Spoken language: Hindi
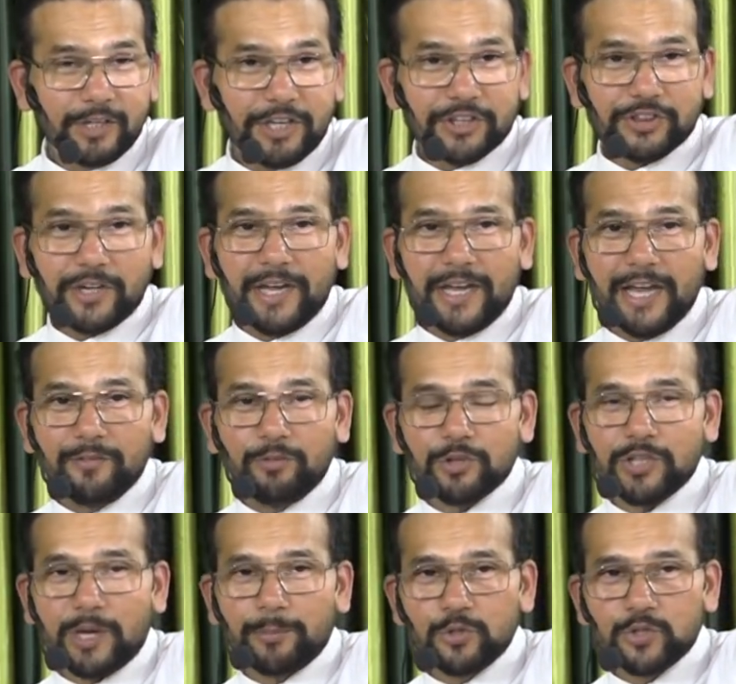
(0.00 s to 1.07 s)
कितने हैं वो
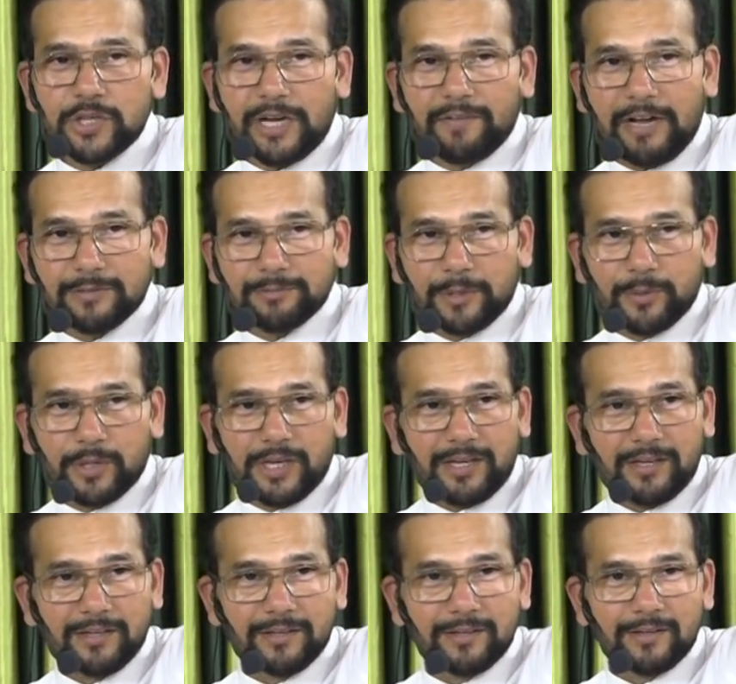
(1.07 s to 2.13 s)
सब ऊंची आवाज में बोले
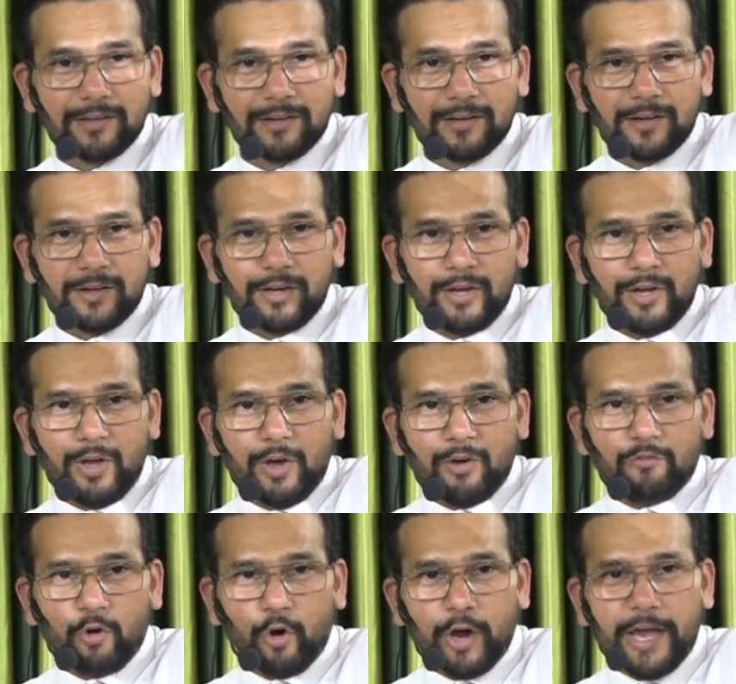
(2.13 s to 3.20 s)

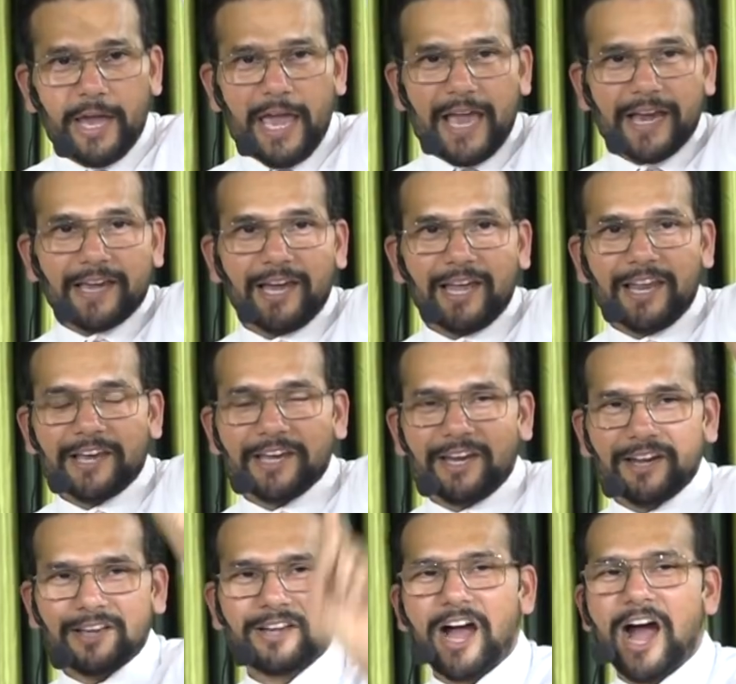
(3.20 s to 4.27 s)
वो एक है
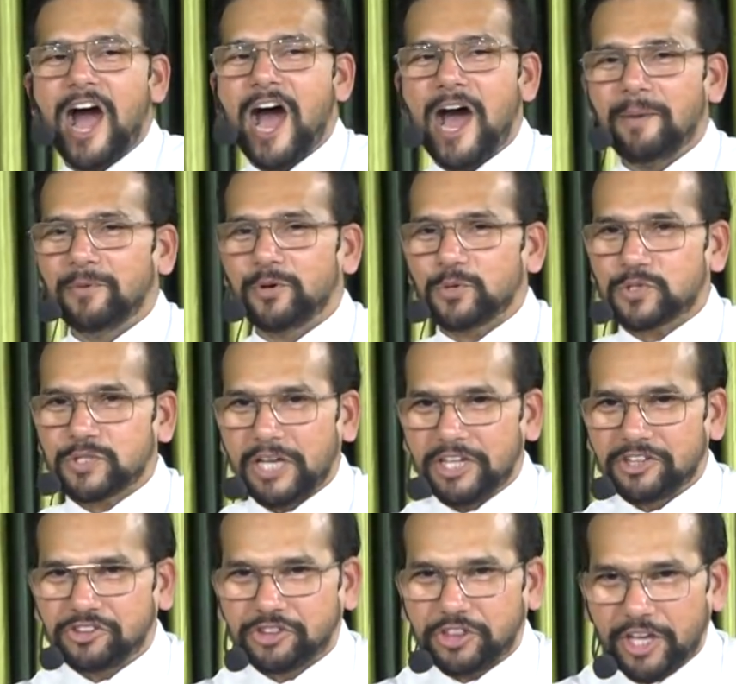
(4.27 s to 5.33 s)
लेकिन काम उसके
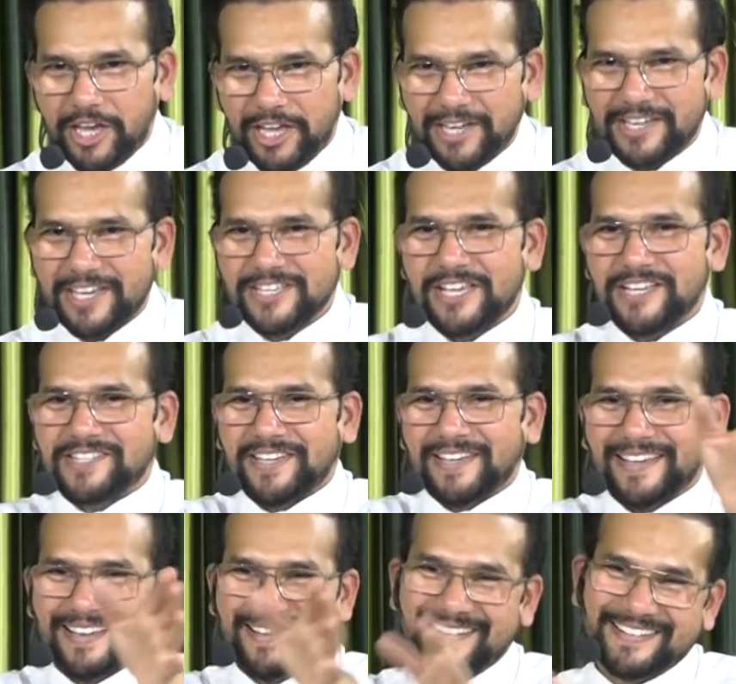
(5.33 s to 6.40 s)
तीन के जैसे
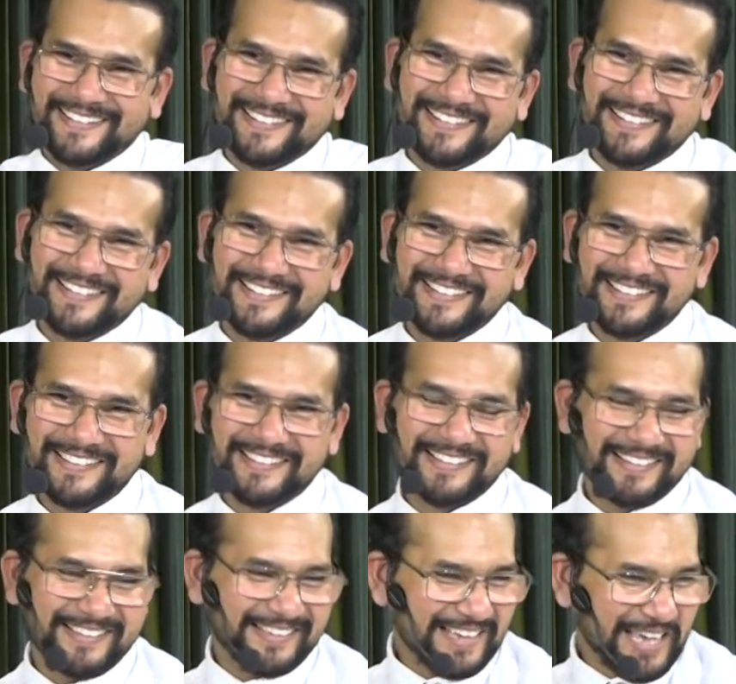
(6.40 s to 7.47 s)
हैं
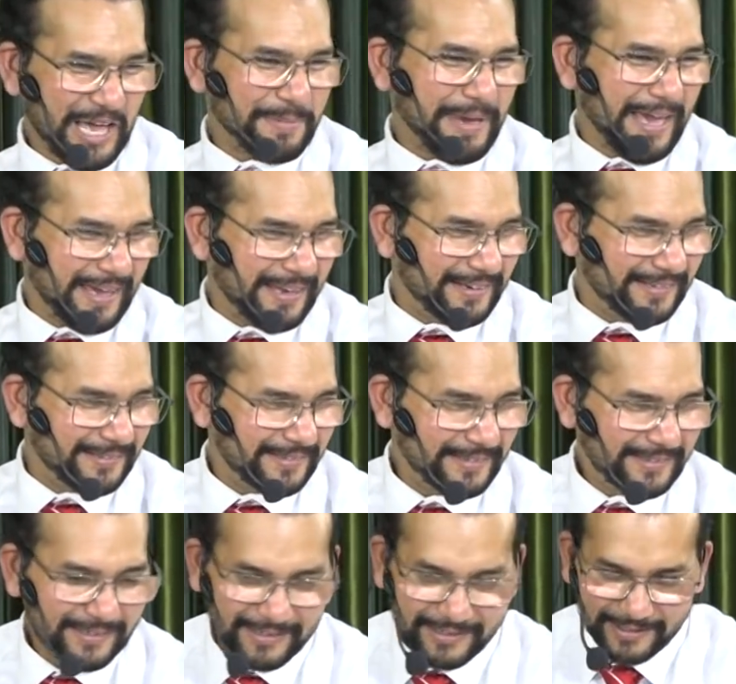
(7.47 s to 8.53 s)
एमन
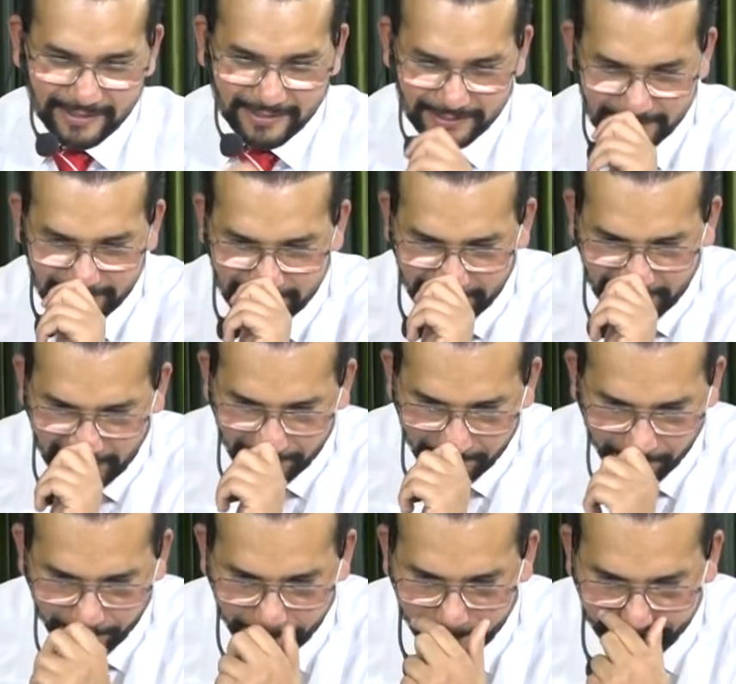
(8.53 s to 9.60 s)
जी
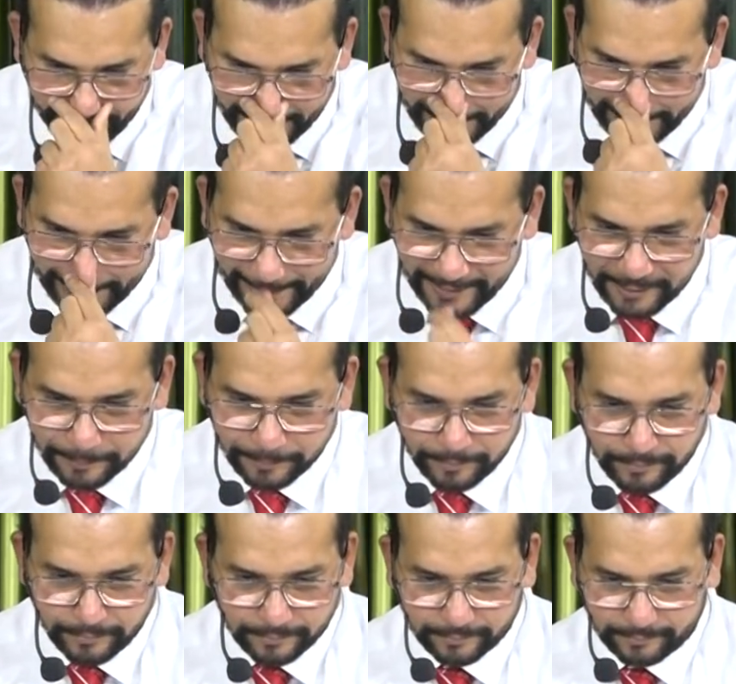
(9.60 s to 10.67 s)
पढ़िए
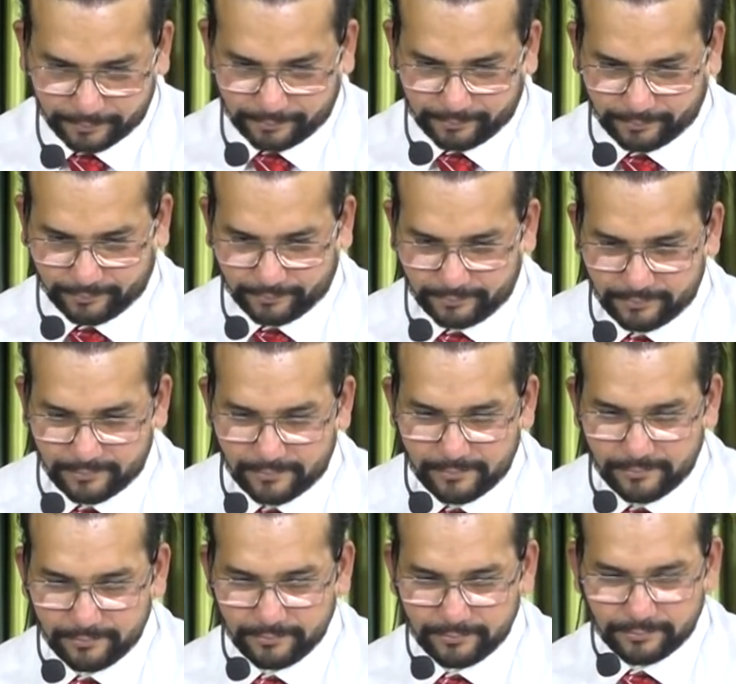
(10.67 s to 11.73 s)
हे इज़राइल
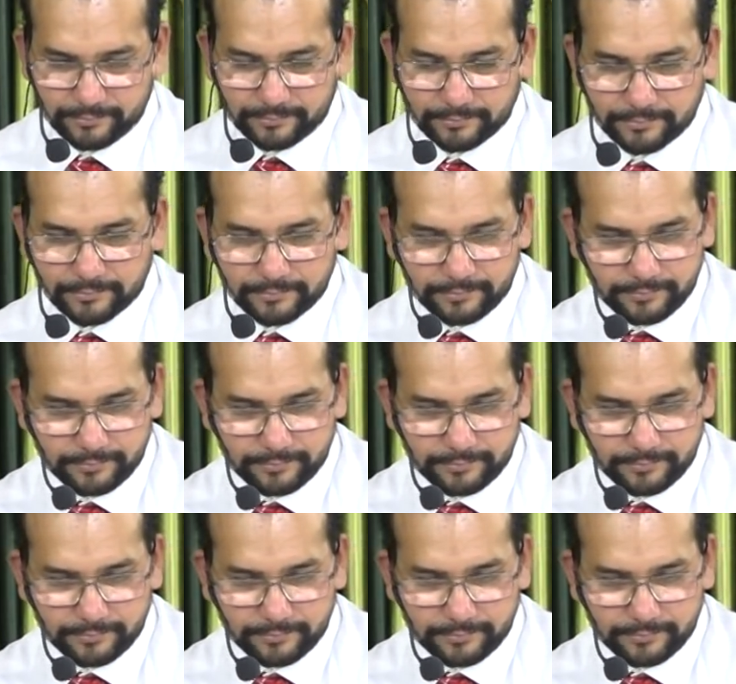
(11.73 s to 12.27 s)
सुन